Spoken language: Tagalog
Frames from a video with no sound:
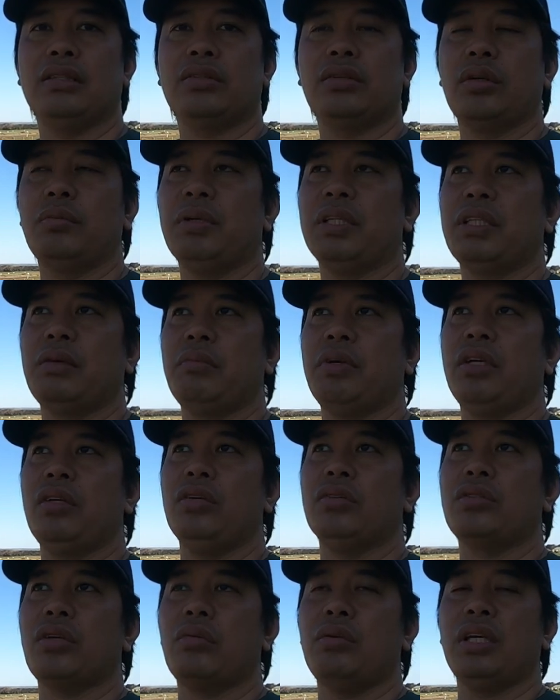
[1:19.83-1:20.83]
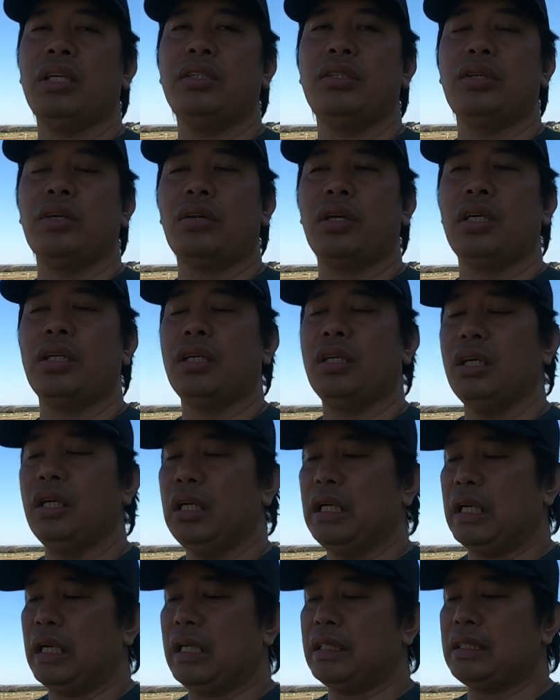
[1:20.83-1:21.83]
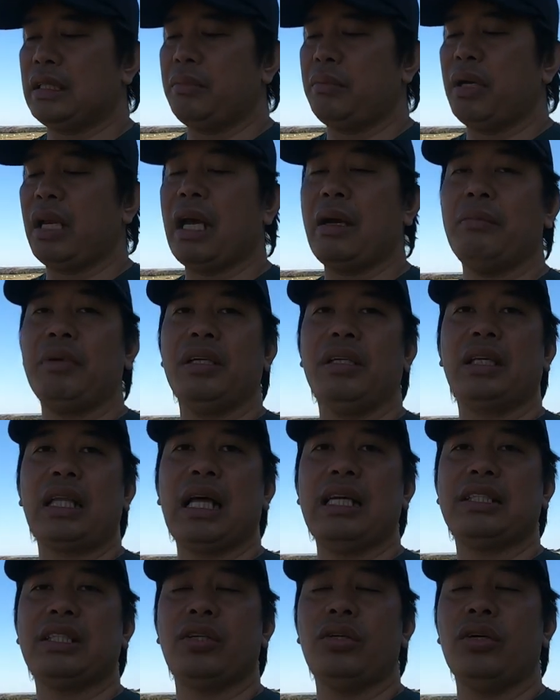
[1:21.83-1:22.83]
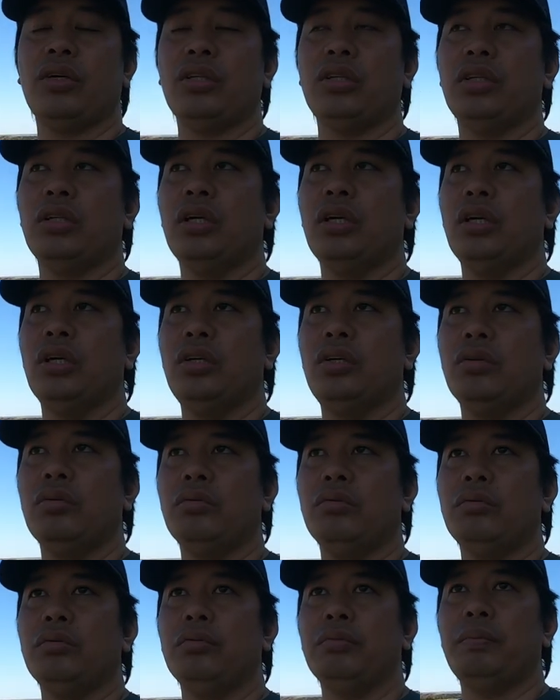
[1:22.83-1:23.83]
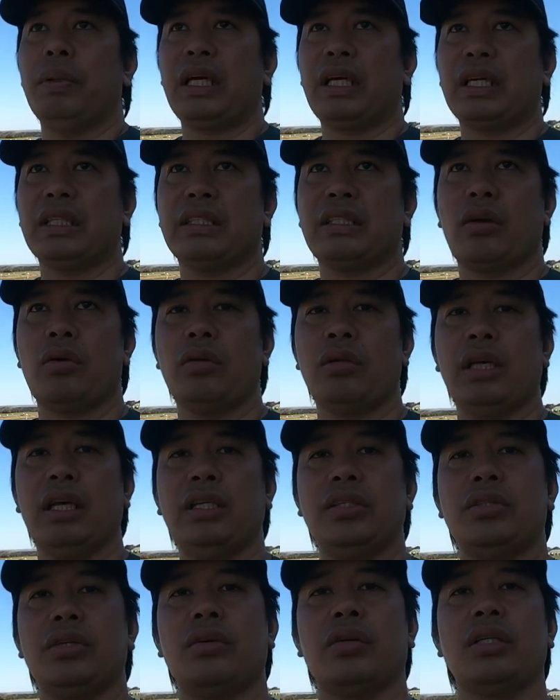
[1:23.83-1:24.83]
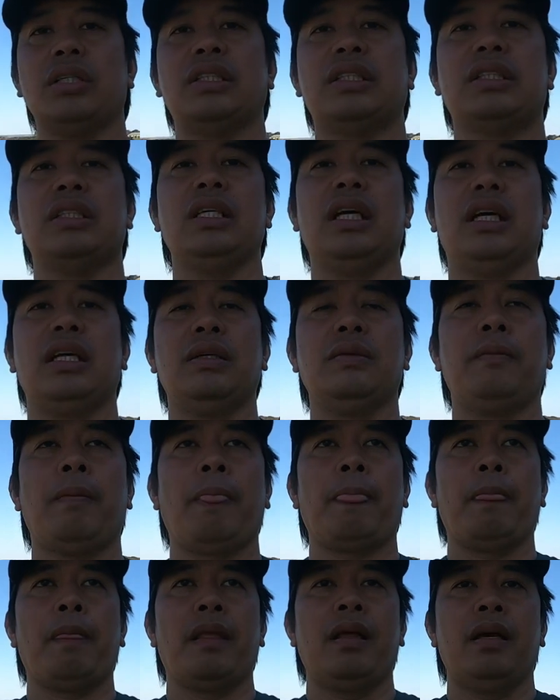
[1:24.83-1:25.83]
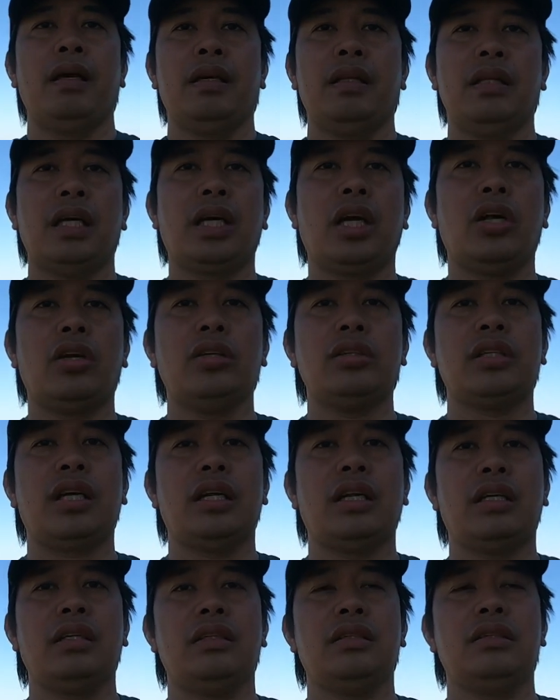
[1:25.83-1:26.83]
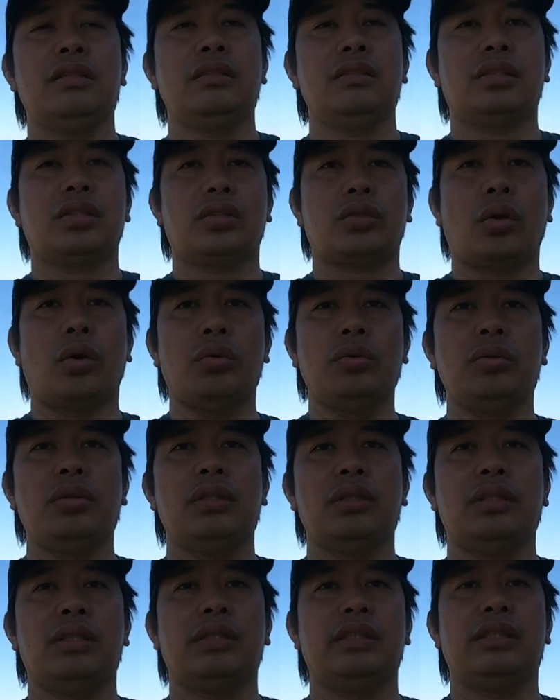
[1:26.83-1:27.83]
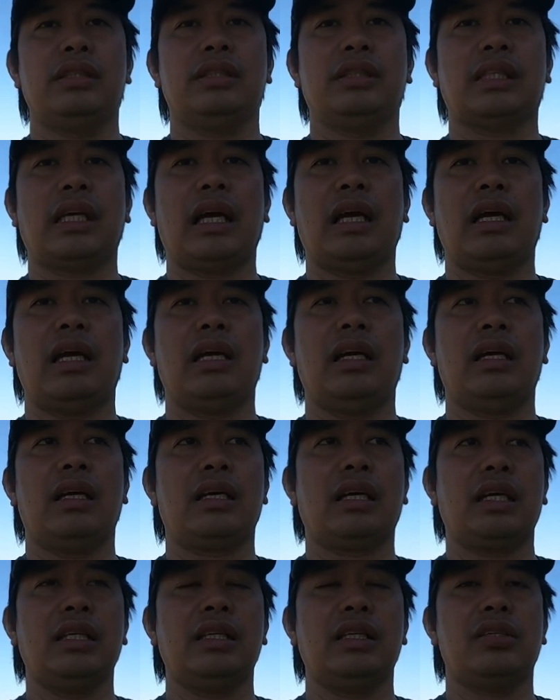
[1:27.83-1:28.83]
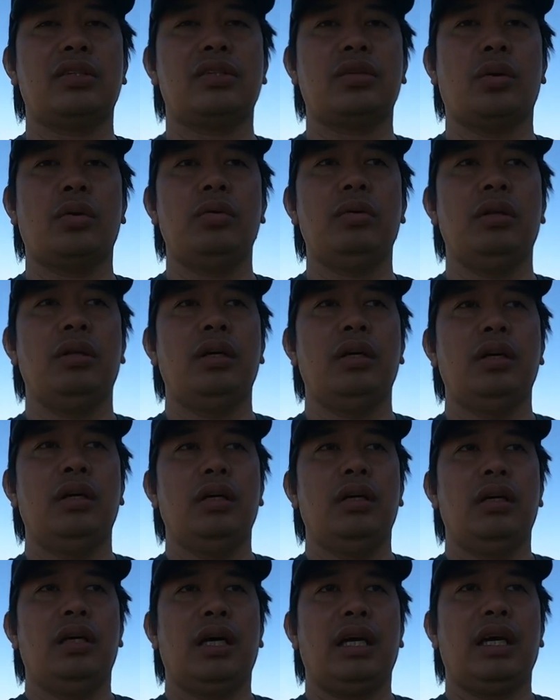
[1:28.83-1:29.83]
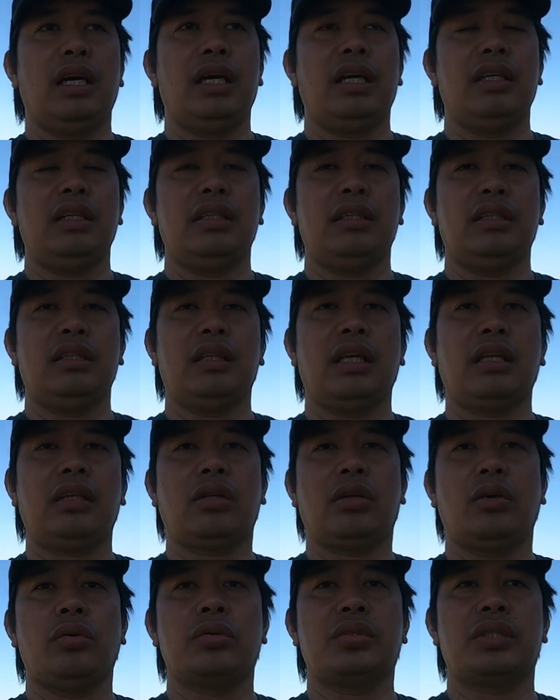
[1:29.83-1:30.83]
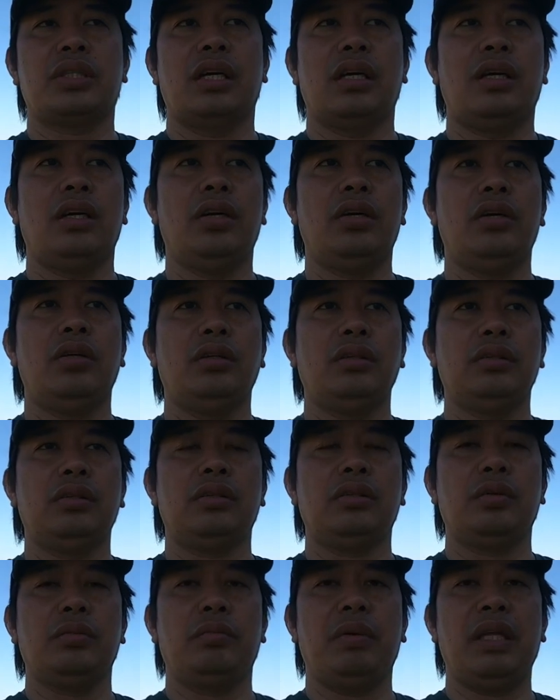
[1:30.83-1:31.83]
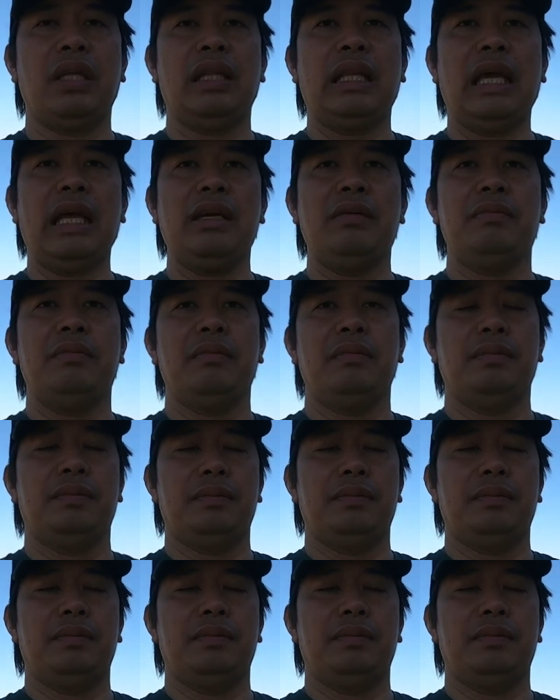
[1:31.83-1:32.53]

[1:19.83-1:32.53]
So ibig sabihin yung sole injury kasi maraming klase 'yon. Yung pagka sole injuries niya, nagkaroon siya ng stone sa kanyang sole and that caused her to be lame.